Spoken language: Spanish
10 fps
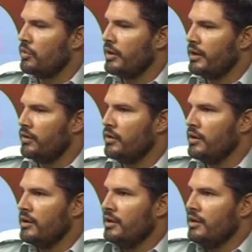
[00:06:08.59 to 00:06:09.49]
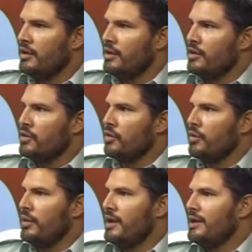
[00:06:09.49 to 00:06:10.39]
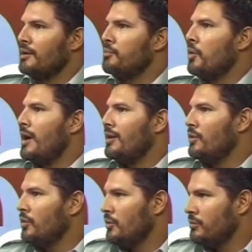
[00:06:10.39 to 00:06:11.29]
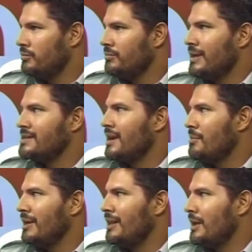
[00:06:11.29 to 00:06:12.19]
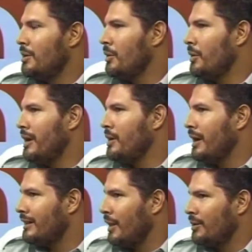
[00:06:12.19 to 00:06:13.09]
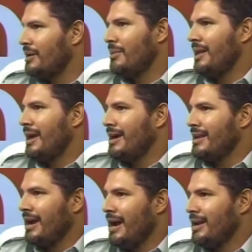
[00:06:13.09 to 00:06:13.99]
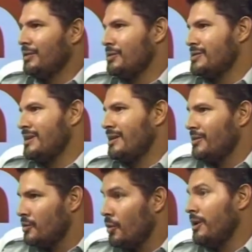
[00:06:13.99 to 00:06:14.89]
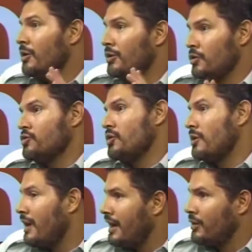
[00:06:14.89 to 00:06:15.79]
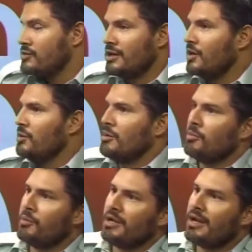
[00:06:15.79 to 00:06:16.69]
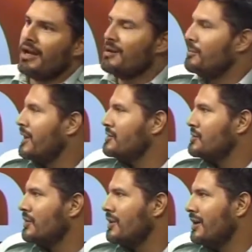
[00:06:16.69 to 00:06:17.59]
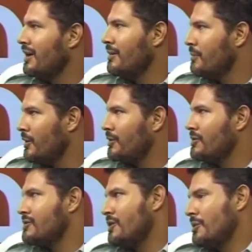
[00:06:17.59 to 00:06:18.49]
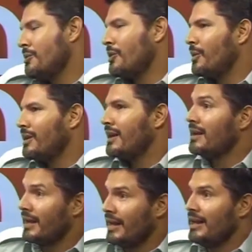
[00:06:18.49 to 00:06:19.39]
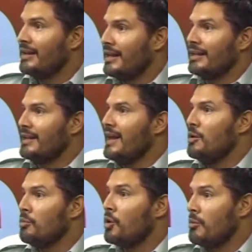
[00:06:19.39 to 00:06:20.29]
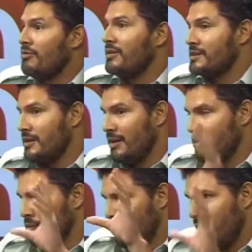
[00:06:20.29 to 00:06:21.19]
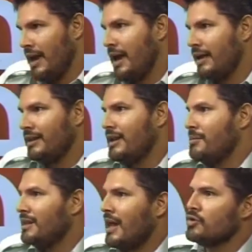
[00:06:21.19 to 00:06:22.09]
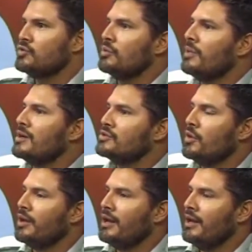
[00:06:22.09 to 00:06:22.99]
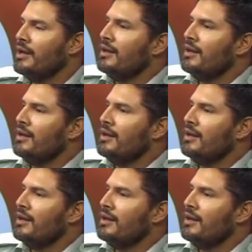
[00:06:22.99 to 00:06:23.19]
blogueros y yo de ir probando básicamente en el nuevo diario hasta dónde me dejan llegar. Entonces, yo miro incluso, hay cosas que no me publica el impreso, pero entonces yo me doy cuenta, el, digital es un poco más flexible porque ha delimitado su espacio de,